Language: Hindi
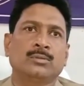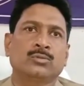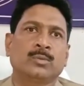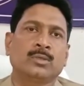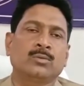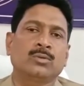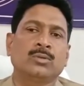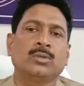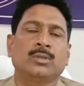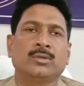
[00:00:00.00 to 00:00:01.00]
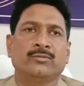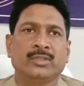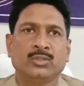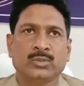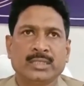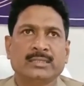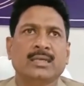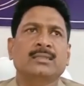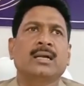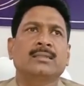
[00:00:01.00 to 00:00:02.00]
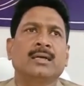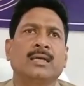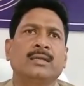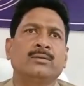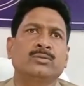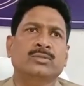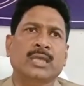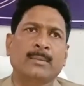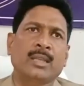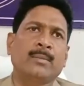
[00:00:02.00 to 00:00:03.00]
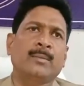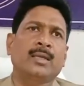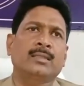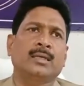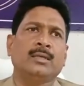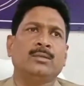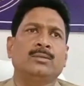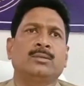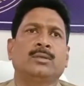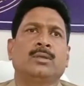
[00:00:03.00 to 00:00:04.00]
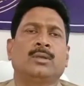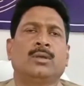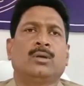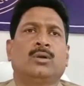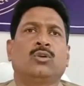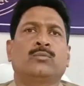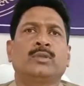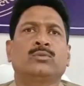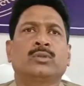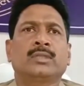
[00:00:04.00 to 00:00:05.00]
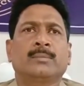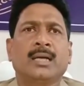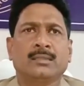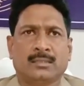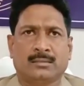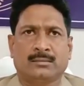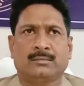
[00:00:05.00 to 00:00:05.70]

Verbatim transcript: सुबह वो इस युवती के साथ आता है उस कैमरे में भी आता है और भी थोड़ी देर बाद